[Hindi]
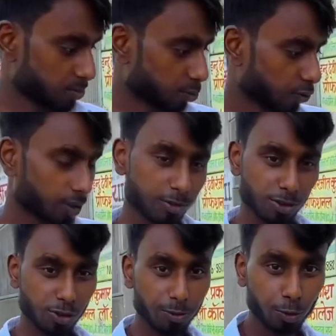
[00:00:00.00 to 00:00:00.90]

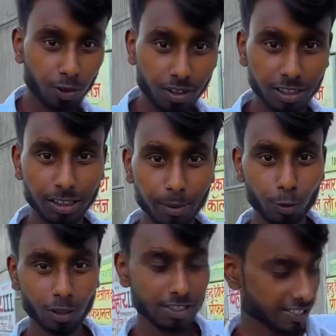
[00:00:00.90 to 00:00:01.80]
परफॉर्मेंस तो बिल्कुल गजब है
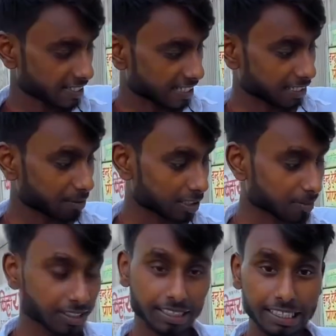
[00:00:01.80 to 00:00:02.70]
टू हंड्रेड सेगमेंट
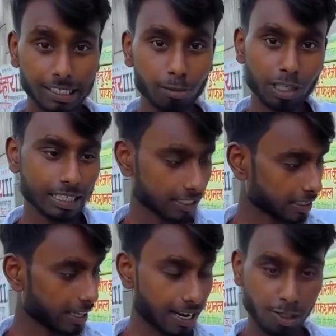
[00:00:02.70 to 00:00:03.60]
में किंग बोला जाता
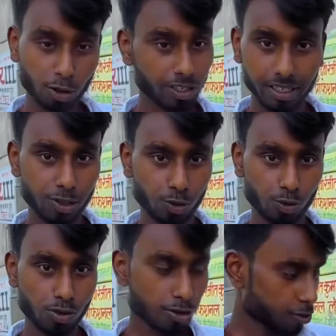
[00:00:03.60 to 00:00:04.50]
है आर एस और एंड को
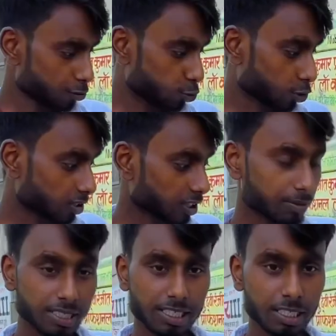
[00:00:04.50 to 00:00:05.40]
जो कि
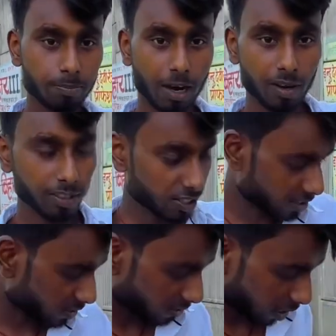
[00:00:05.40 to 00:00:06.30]
तकरीबन इसकी पावर
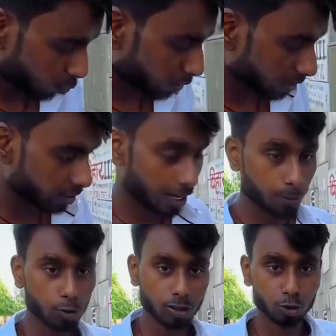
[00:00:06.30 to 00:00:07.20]
इसकी साउंड एंड
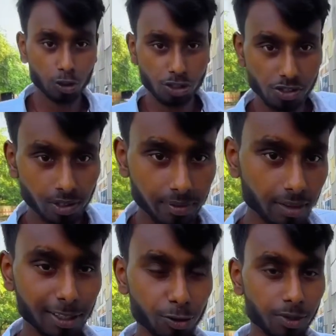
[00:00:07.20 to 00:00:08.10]
आप लोग एग्जॉस्ट न भी
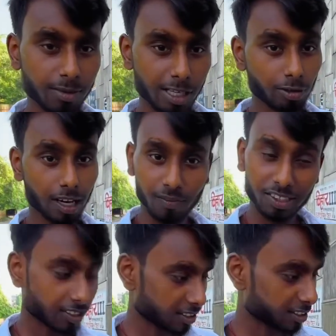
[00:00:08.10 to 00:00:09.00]
लगवाते फिर भी साउंड काफ़ी
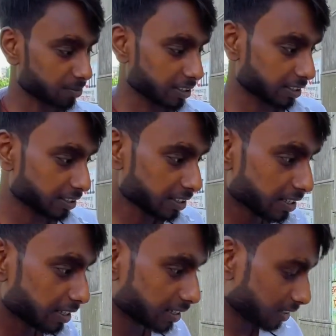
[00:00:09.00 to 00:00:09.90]
ज़्यादा गजब मिलती है लेकिन